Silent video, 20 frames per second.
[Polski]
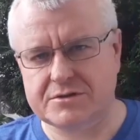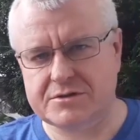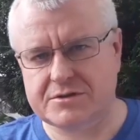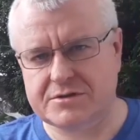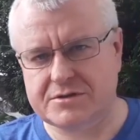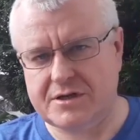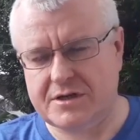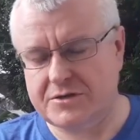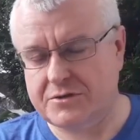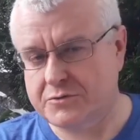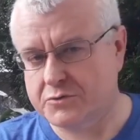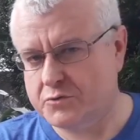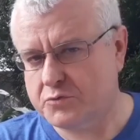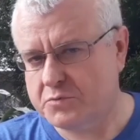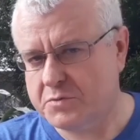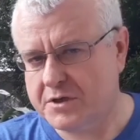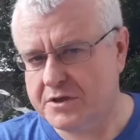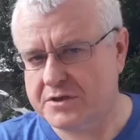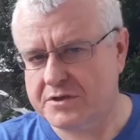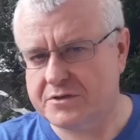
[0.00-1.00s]
z
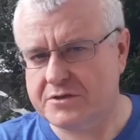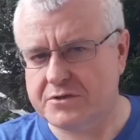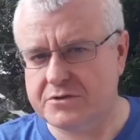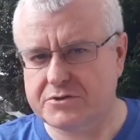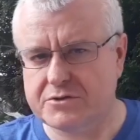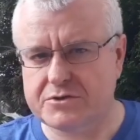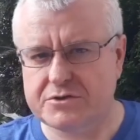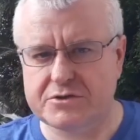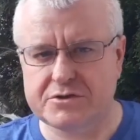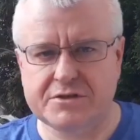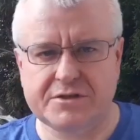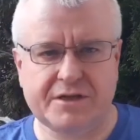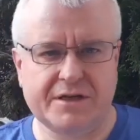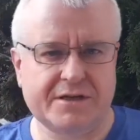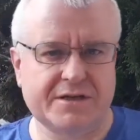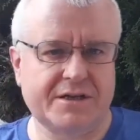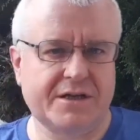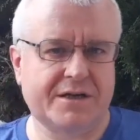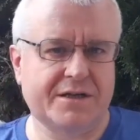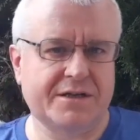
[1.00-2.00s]
salonów piękności i tak